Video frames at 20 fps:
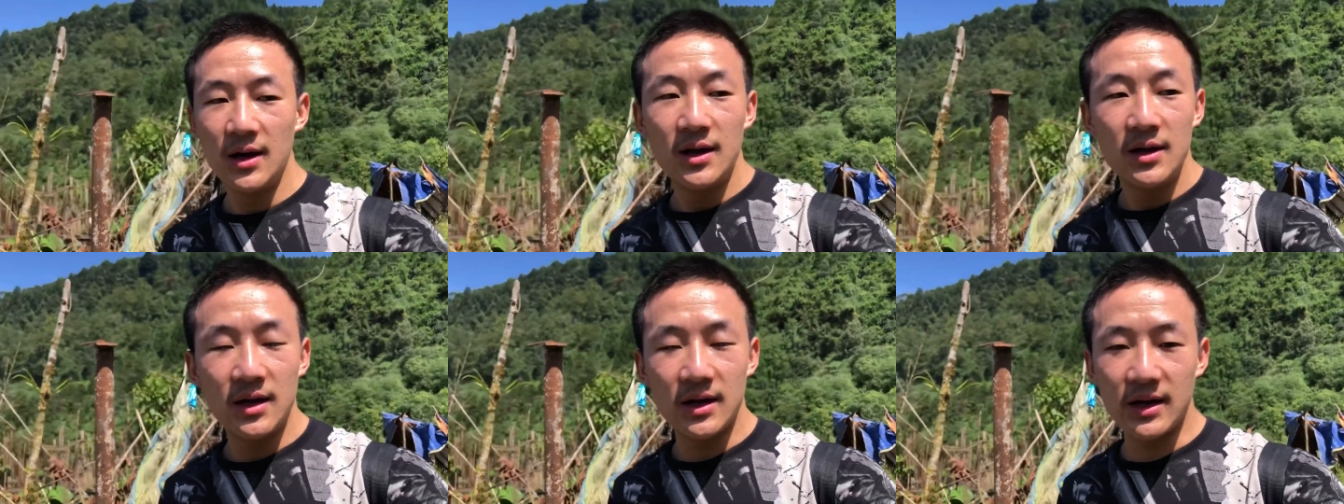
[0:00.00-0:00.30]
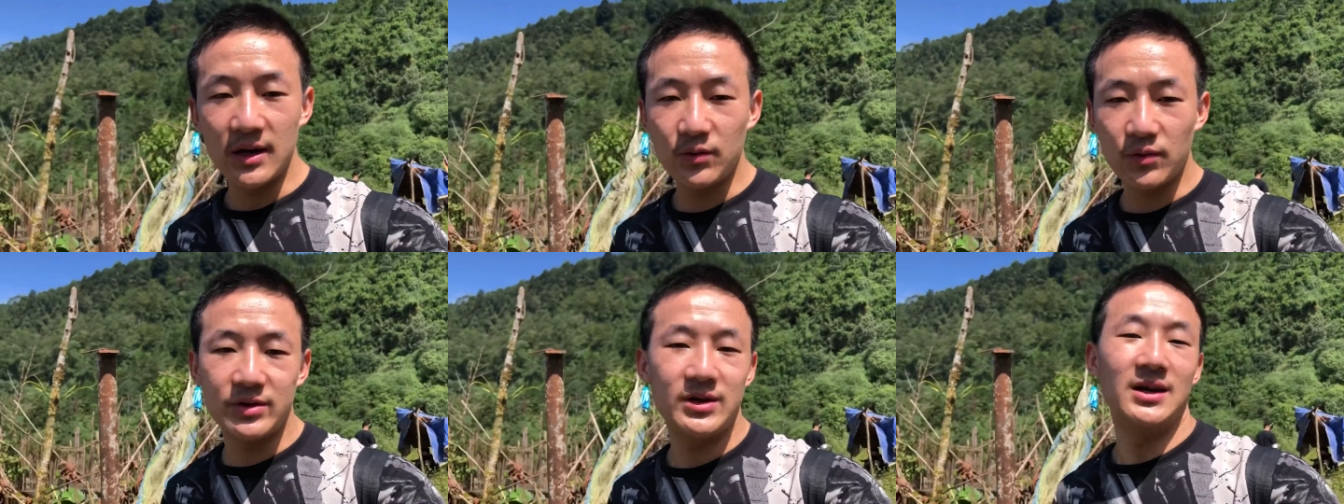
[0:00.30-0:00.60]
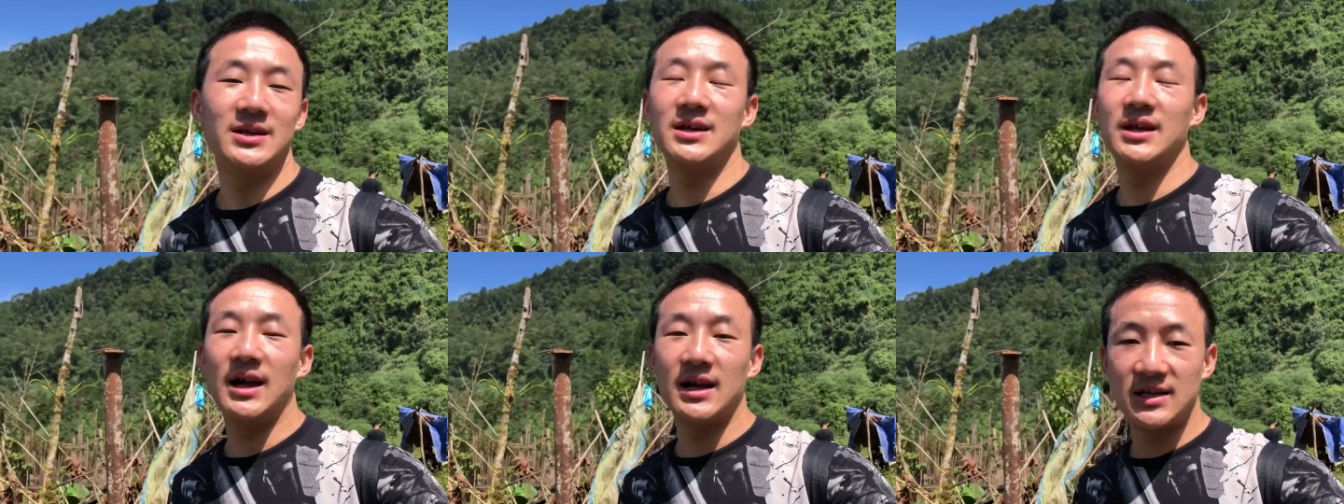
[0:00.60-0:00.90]
लेकिन उतना
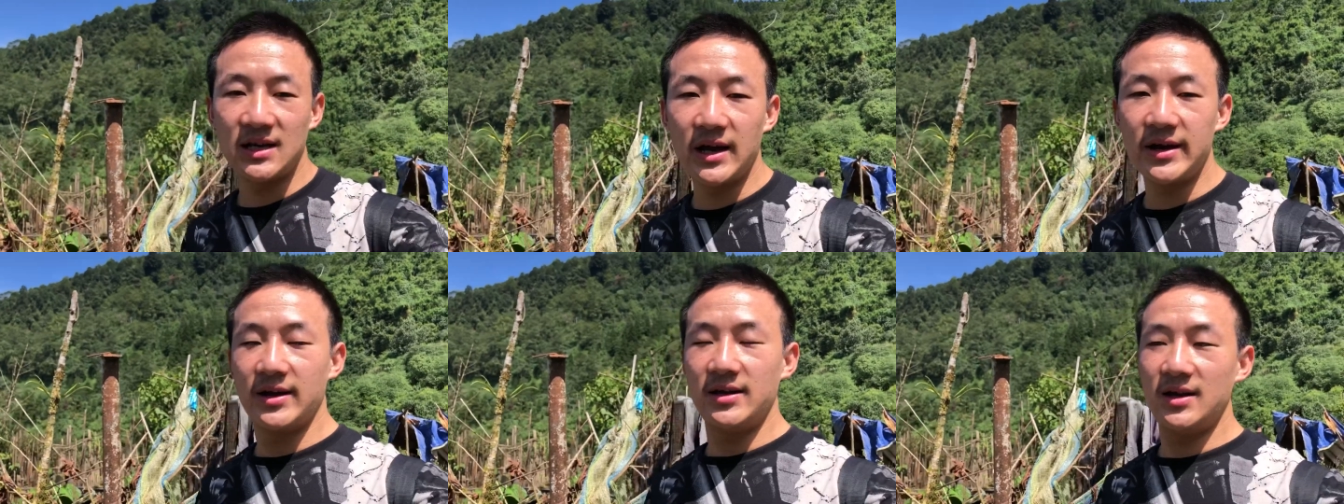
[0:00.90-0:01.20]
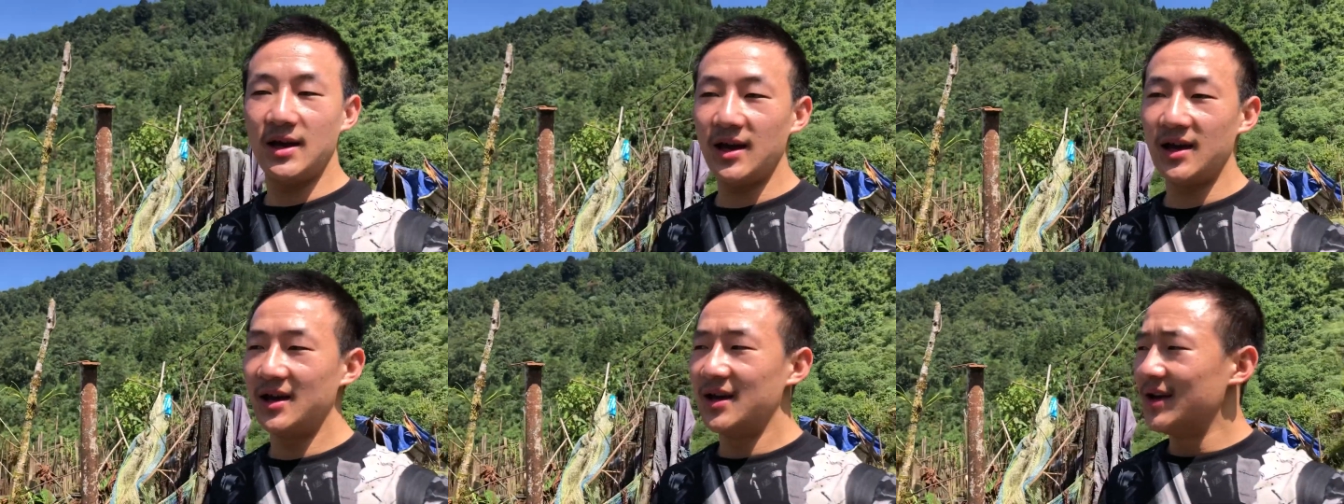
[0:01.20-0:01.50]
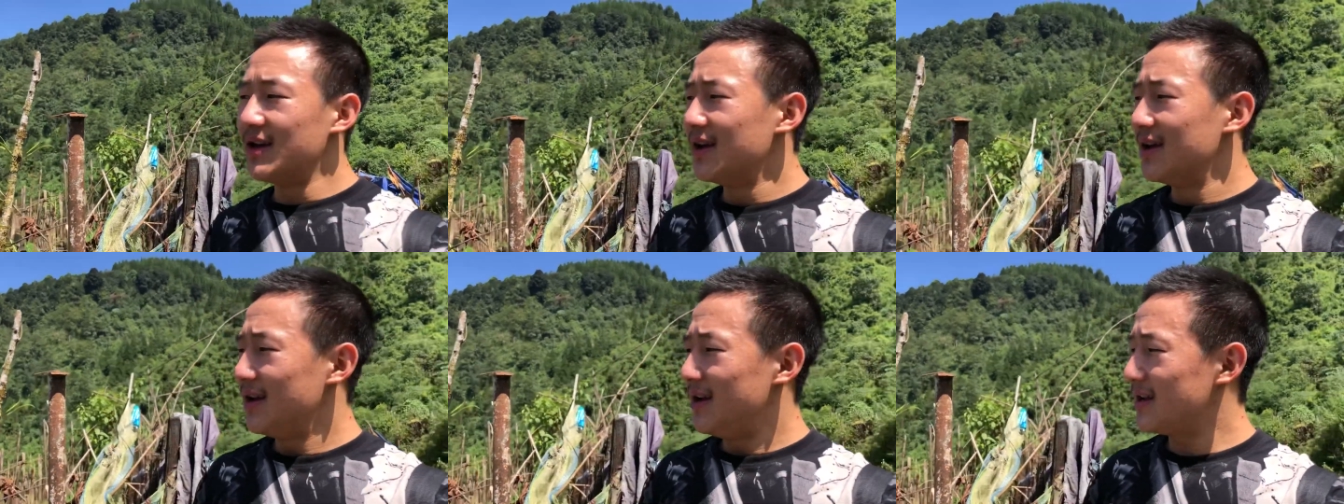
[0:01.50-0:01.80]
ज़्यादा अच्छा नहीं है
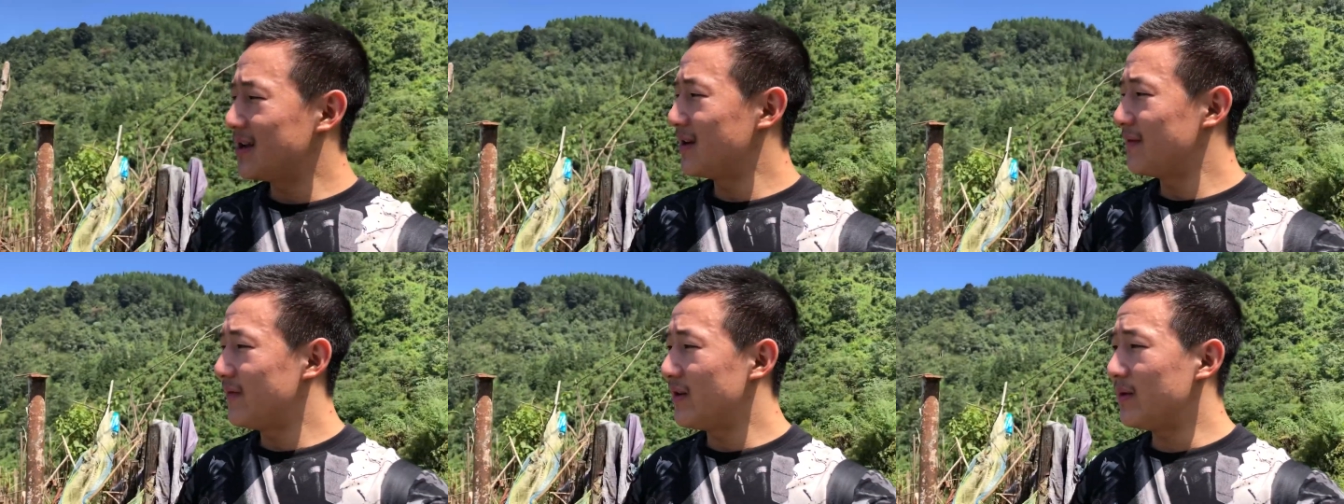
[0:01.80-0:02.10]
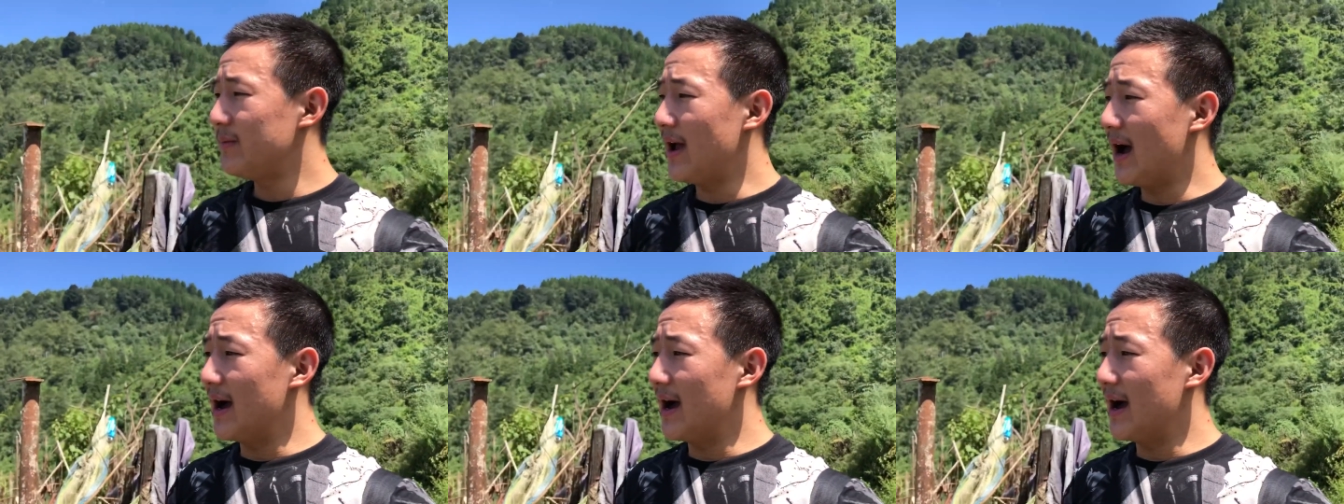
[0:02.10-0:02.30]
लेकिन फिर भी